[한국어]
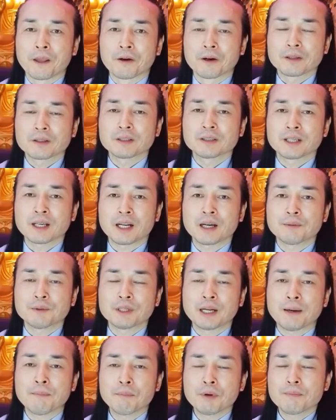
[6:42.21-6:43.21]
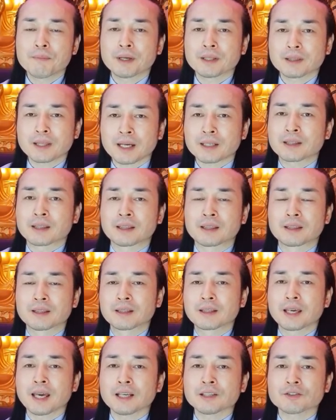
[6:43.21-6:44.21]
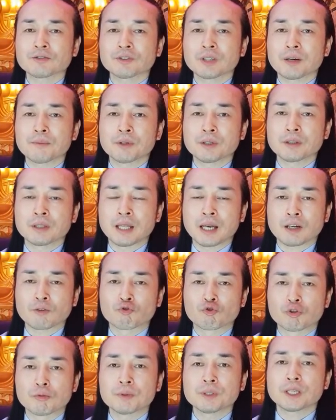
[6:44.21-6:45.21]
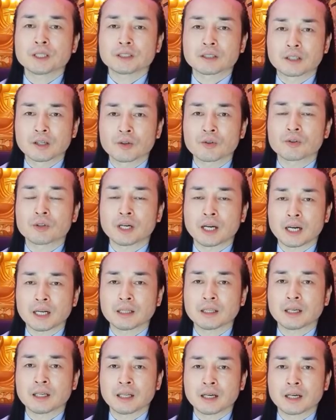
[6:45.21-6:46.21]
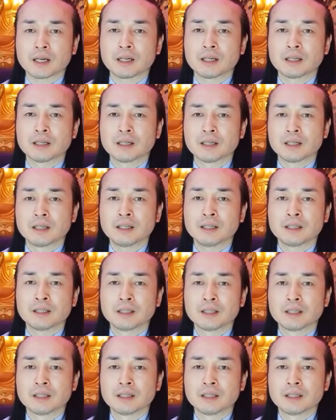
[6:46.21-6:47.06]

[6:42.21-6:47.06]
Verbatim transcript: 어떤 사람은 한 번만 딱 깨지고 나면 내가 두 번 다시 결혼을 안 한다 내가 어?